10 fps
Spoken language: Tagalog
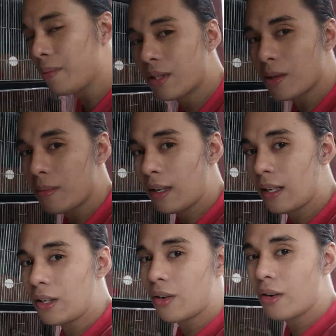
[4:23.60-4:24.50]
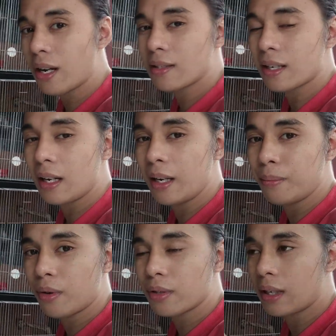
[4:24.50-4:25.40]
ibig sabihin noon, nasa
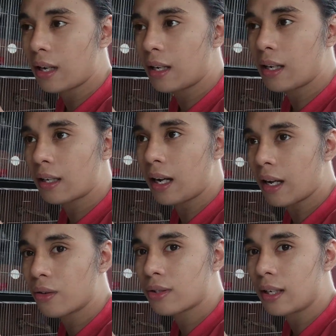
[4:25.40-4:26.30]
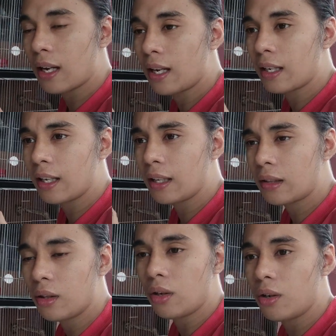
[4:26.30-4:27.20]
labor sila, nagaano sila,
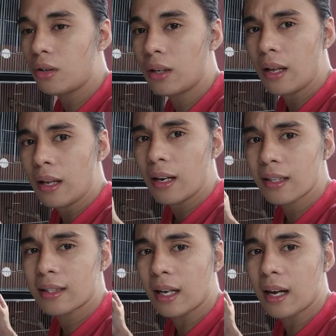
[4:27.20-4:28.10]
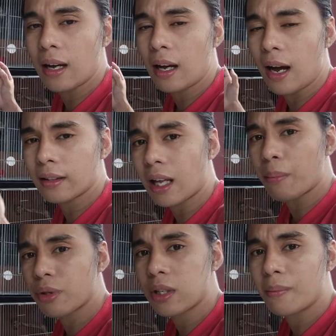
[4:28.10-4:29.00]
nagiitlog, nasa
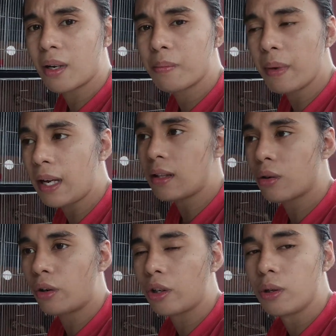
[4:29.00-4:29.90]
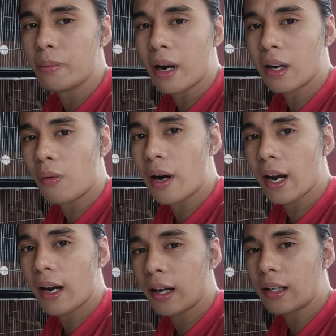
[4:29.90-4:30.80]
kakatapos na mag-meet or gumagawa
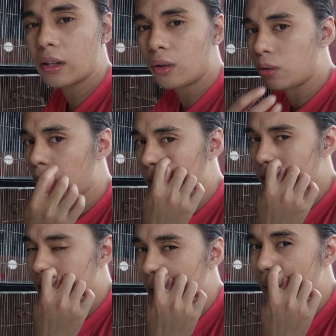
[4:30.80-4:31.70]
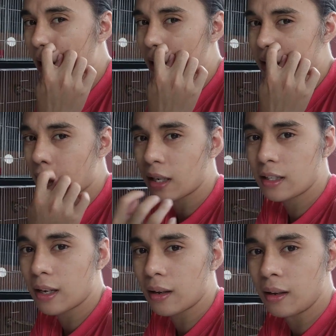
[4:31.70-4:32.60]
na ng itlog doon si Maha sa
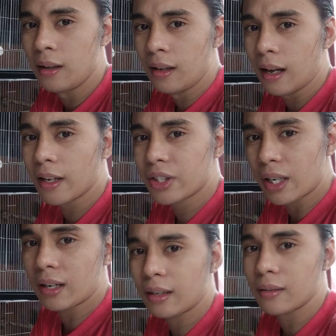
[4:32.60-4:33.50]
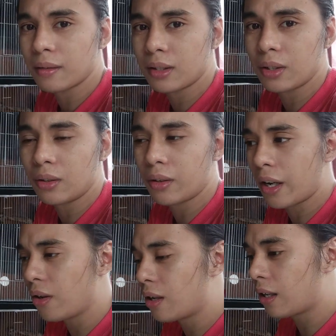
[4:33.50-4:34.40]
kanyang atyan. Ah, so,
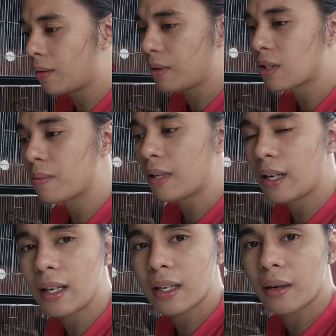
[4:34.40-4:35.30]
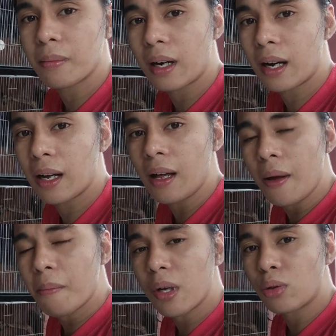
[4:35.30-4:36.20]
ayun ang ibig sabihin ng mga
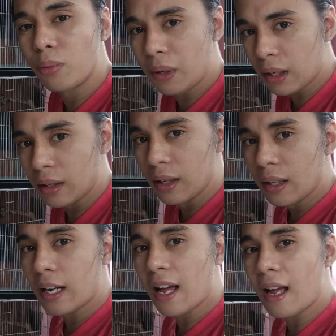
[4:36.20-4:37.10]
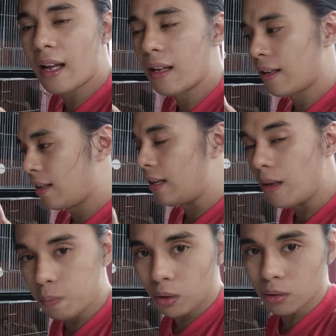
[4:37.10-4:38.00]
matubig na
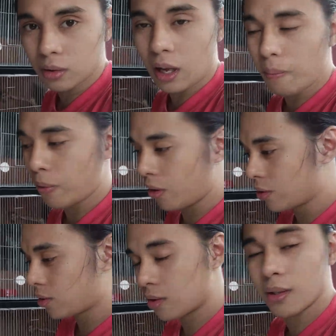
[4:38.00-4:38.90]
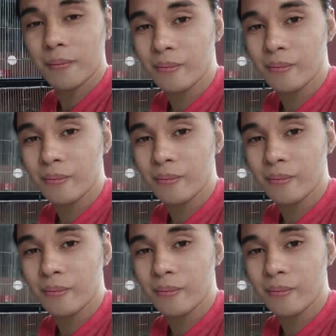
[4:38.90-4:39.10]
ipot. Tapos,